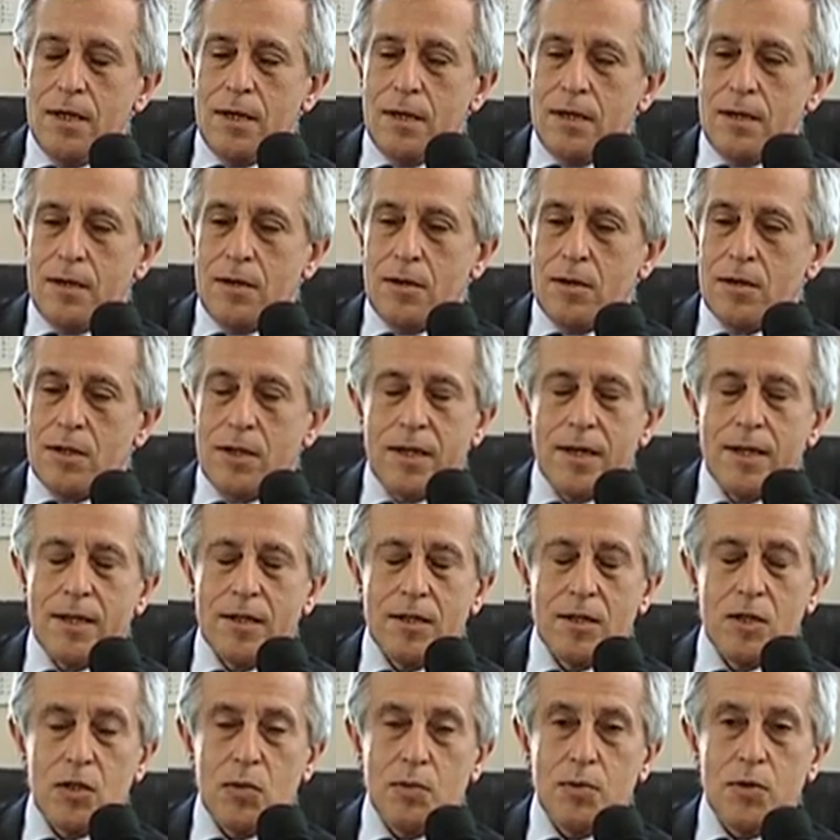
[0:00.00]
eh, di
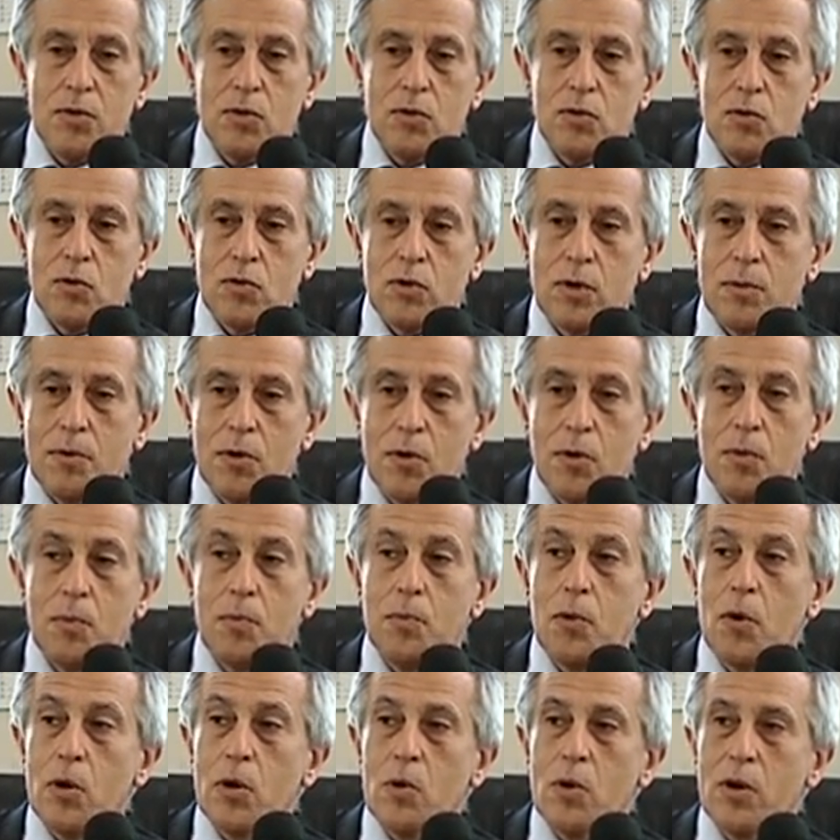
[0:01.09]
grande spessore, però
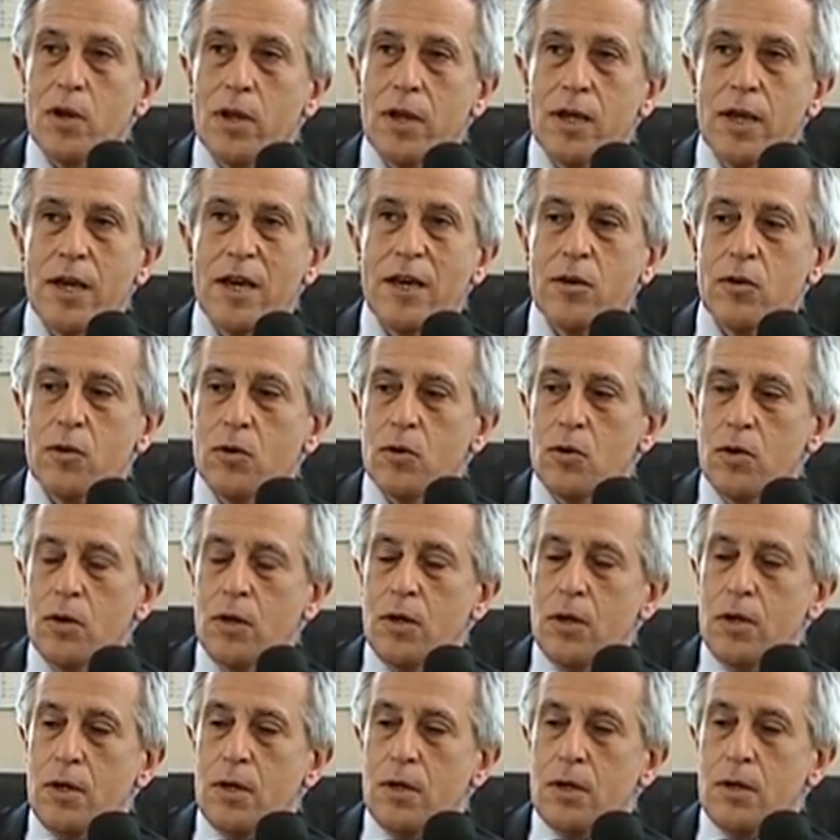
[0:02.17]
poi quelle che erano
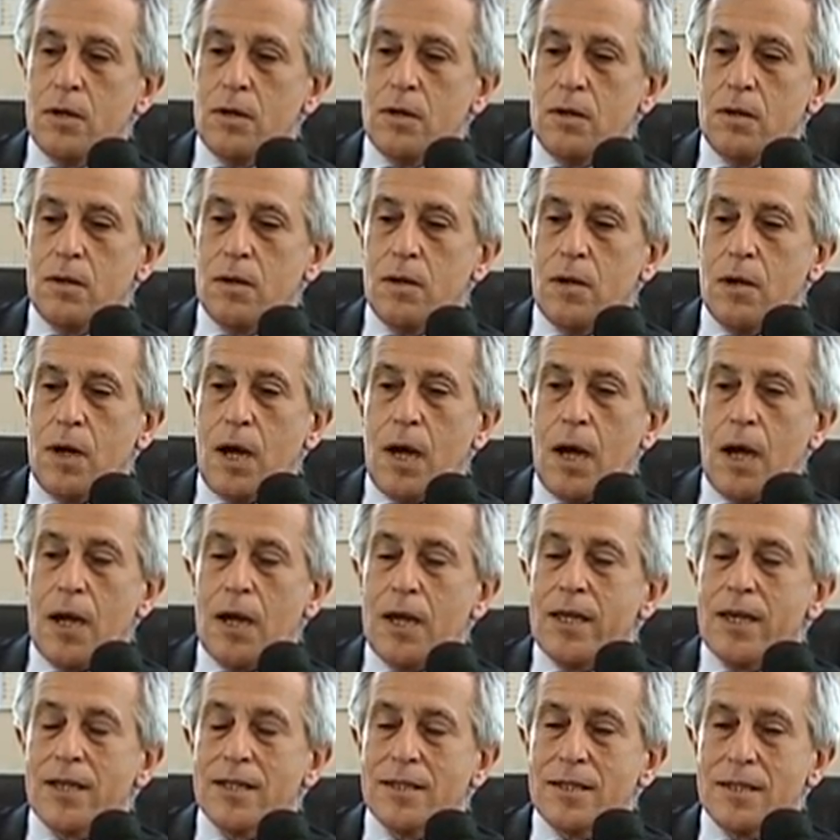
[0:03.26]
eh,
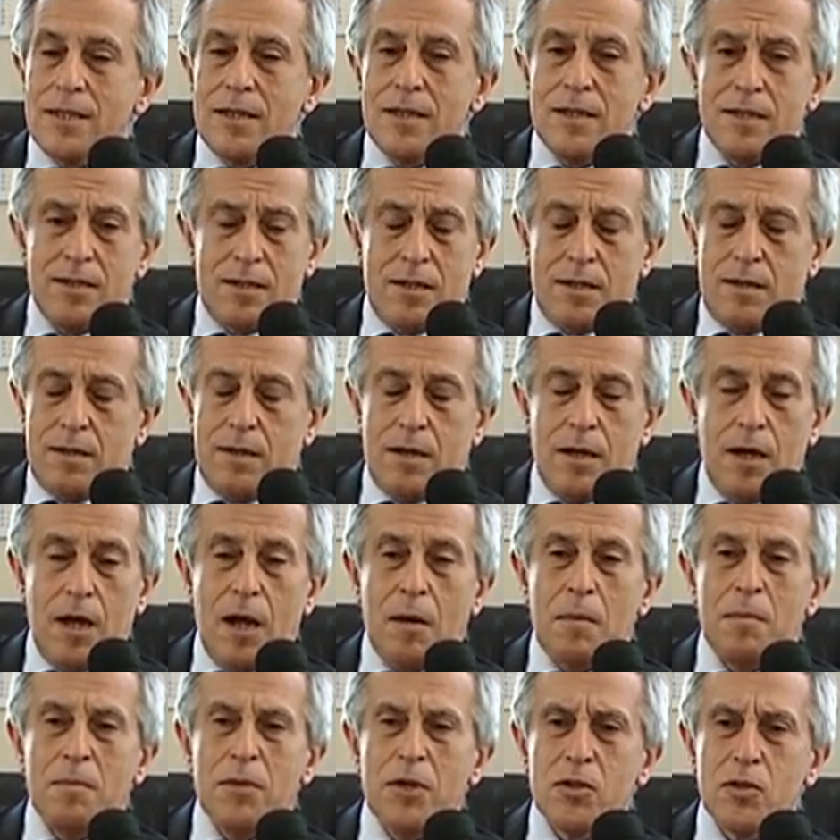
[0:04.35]
le attese,
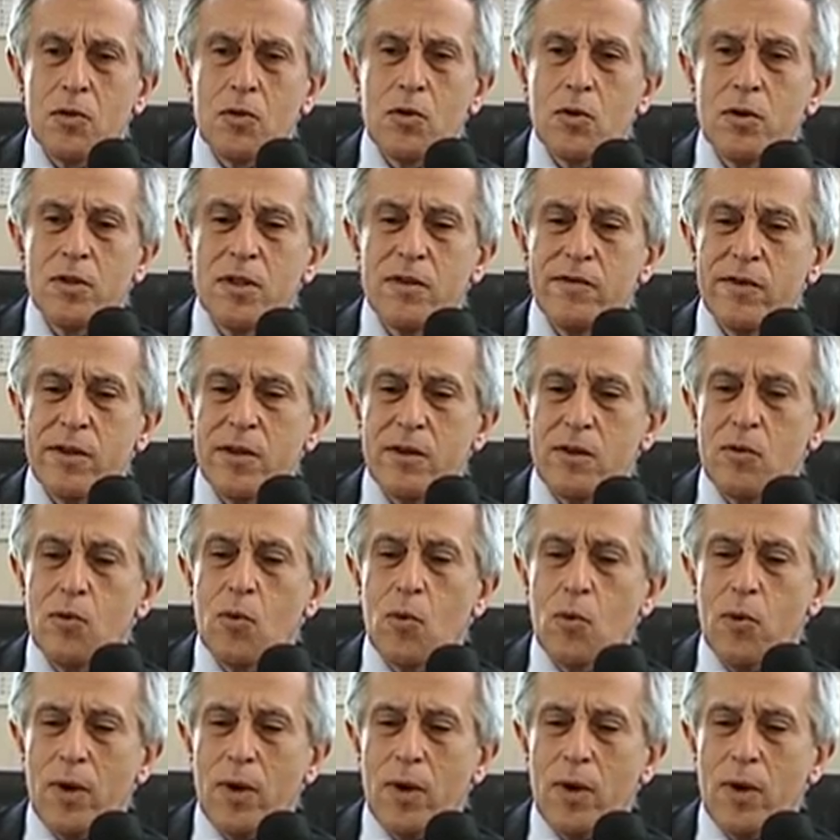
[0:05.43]
almeno quello di avere un